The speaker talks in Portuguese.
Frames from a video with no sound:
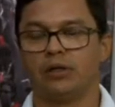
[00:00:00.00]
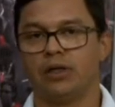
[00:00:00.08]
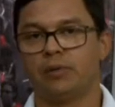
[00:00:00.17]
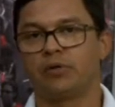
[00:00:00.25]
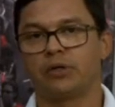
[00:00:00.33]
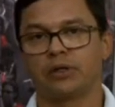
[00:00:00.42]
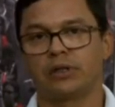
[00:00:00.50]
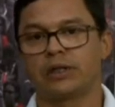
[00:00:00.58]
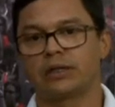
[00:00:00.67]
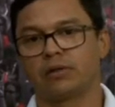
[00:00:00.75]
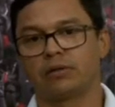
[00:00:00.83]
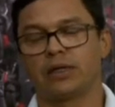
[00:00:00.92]
E é importante
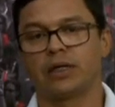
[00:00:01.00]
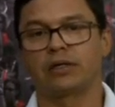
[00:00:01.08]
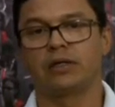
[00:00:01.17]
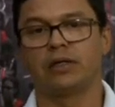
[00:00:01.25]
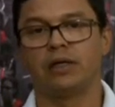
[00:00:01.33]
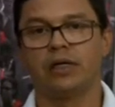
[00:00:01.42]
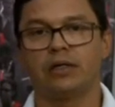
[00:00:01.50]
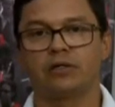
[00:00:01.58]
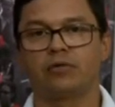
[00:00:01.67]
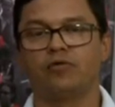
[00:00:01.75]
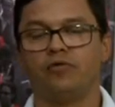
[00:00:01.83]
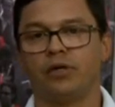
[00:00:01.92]
ressaltar que
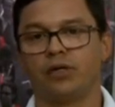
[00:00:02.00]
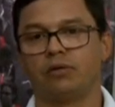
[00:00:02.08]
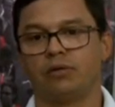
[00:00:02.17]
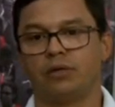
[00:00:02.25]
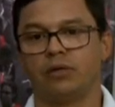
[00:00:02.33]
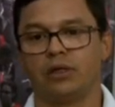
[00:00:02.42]
este governo